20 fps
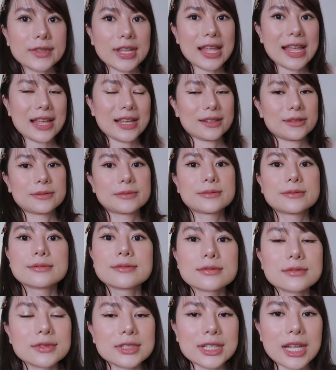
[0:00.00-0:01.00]
นี่
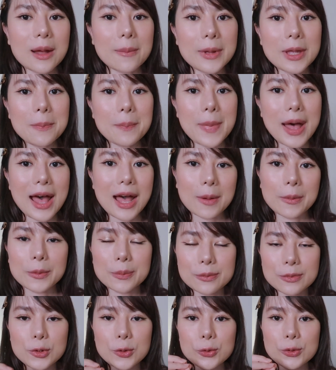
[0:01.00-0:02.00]
มันทำให้ปากแบ
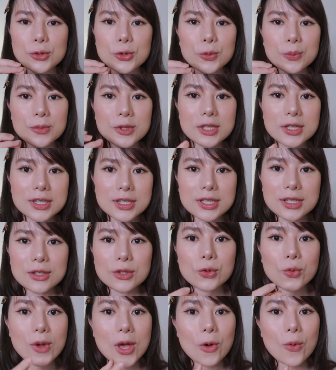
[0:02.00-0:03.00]
บดูชุ่มชื้น
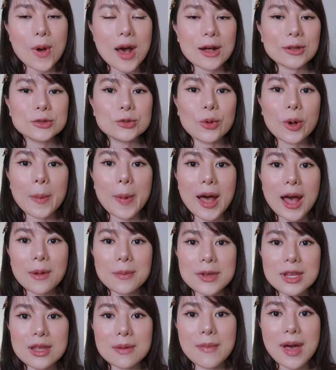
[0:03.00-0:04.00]
ดูแวววาวสุขภาพ
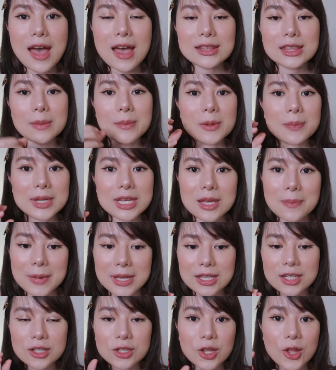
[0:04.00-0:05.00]
ดีมากแต่มันไม่ได้
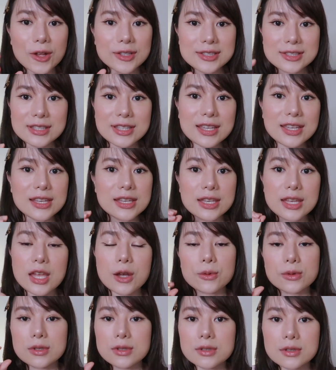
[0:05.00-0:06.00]
เป็น glossy เหนี
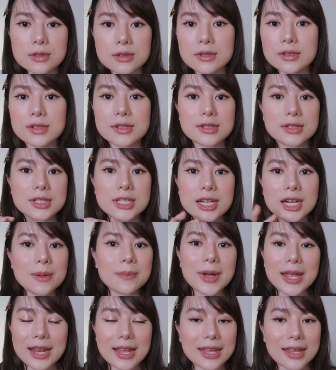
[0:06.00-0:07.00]
ยวหนืดเยิ้ม
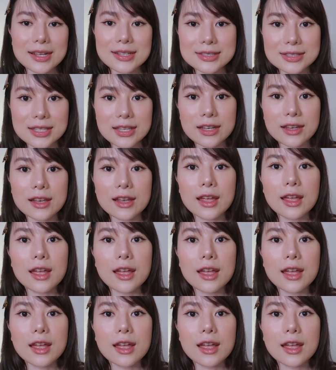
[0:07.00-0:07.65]
อะไรทั้งสิ้น